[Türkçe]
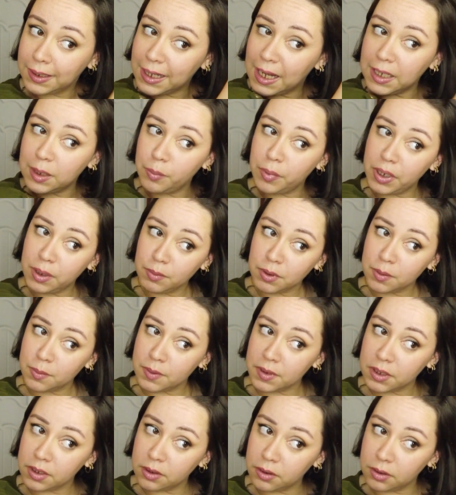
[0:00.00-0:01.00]
Yani benim
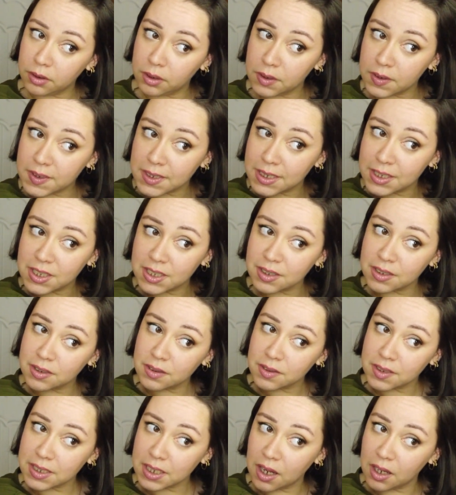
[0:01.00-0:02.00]
gibi e,
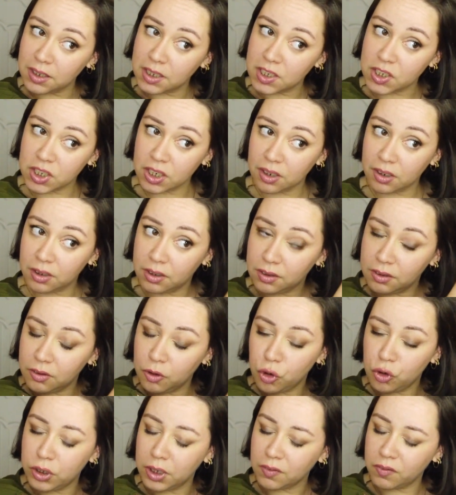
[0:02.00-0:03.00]
saçının sadece
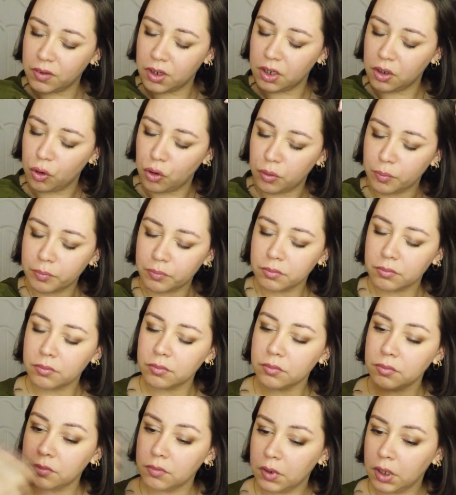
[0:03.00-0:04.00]
örnek veriyorum.
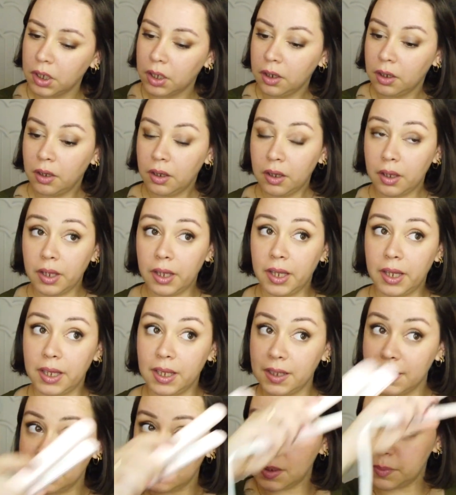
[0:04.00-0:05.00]

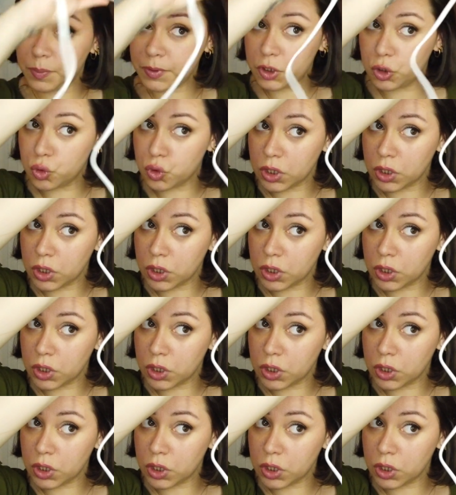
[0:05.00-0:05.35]
E, tipi